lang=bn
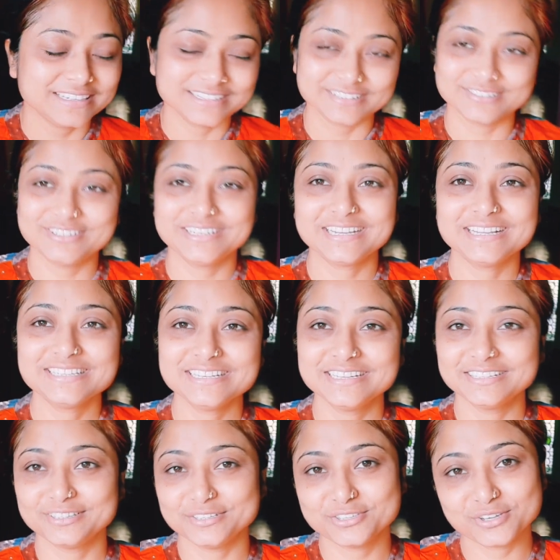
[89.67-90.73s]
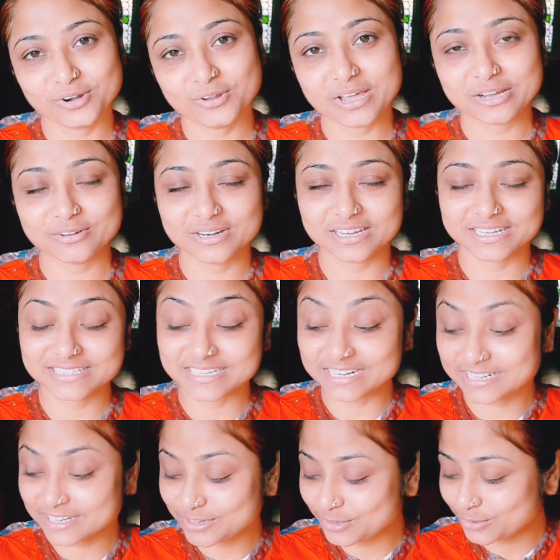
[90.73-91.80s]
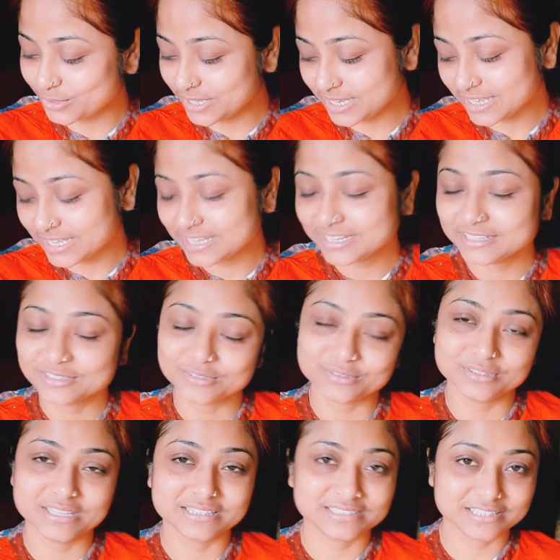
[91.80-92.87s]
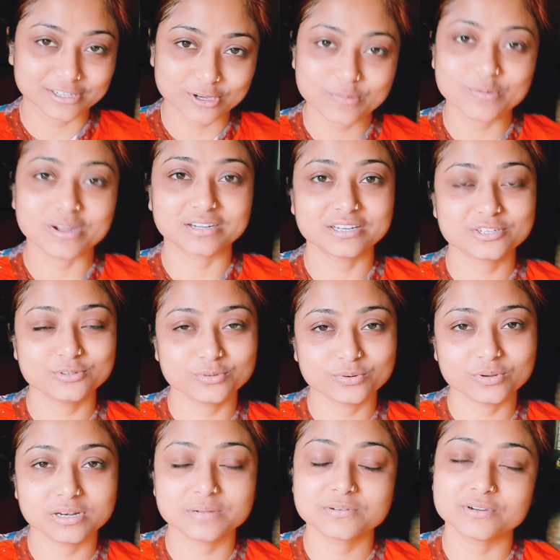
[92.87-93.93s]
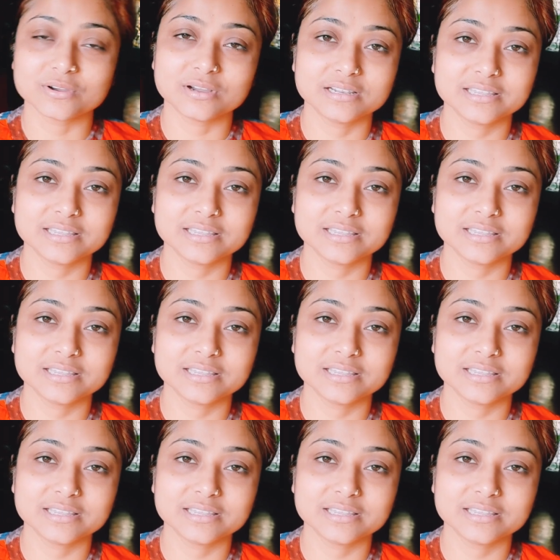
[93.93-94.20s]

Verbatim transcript: তো ঠিক আছে তো চলো এখন আগে চাটা করি তো দেখতে দেখো ব্লগটা শুরু করলাম সকাল